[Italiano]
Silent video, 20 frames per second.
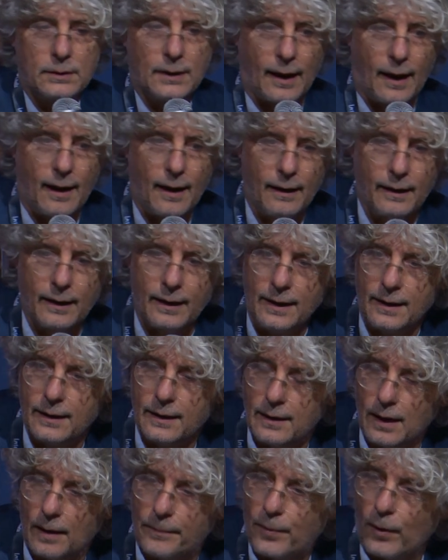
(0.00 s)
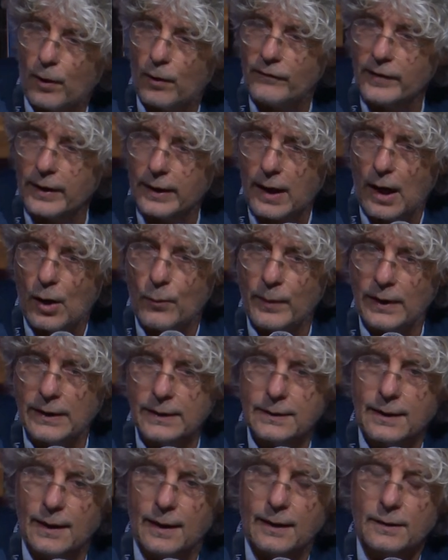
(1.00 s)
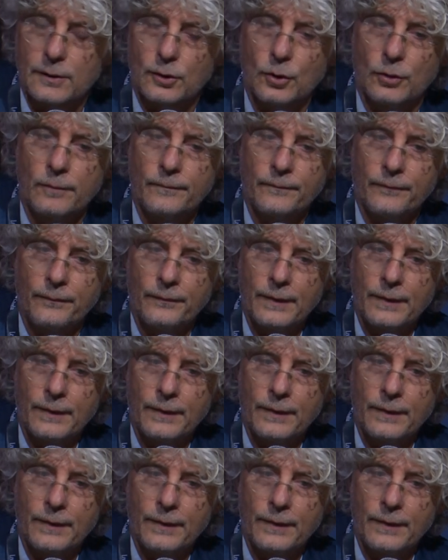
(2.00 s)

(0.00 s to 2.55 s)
tra ricchi e poveri è aumentato